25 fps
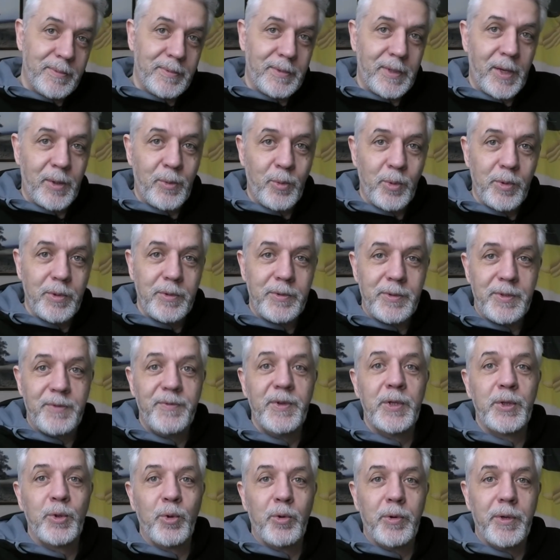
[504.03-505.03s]
такой
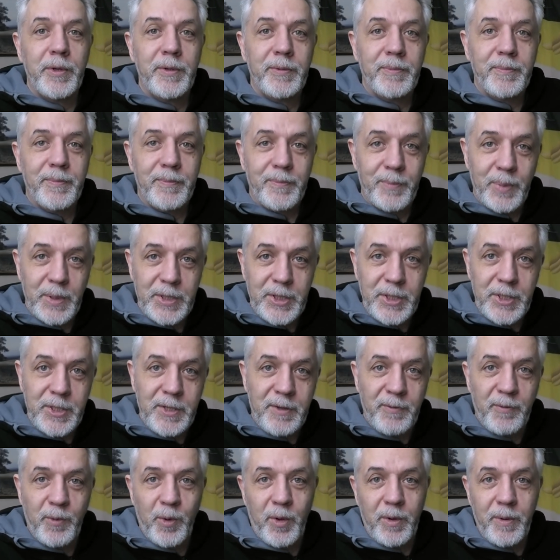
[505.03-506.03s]
святой
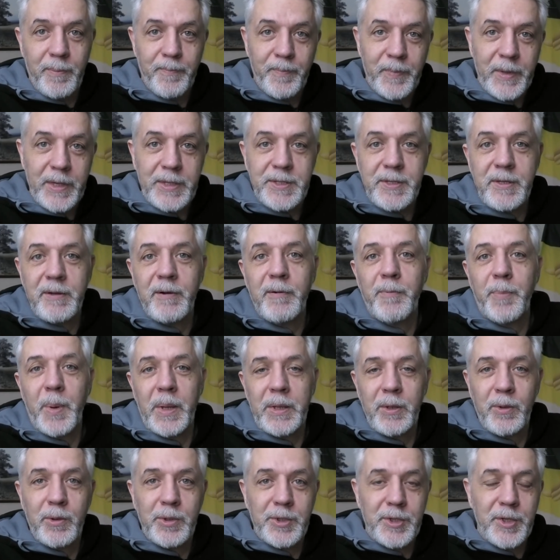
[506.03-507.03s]
божество,
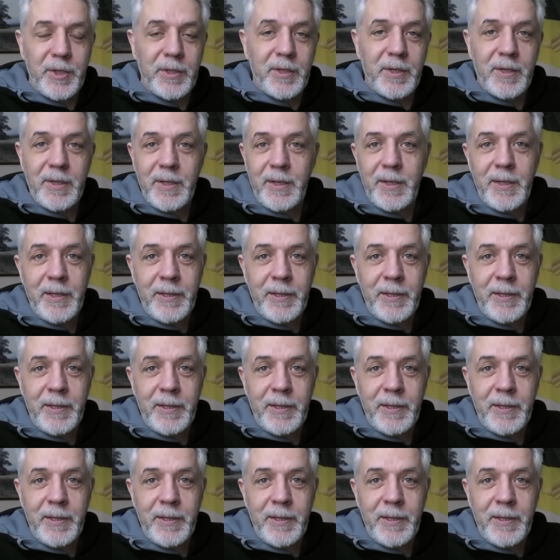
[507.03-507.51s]
основоположник.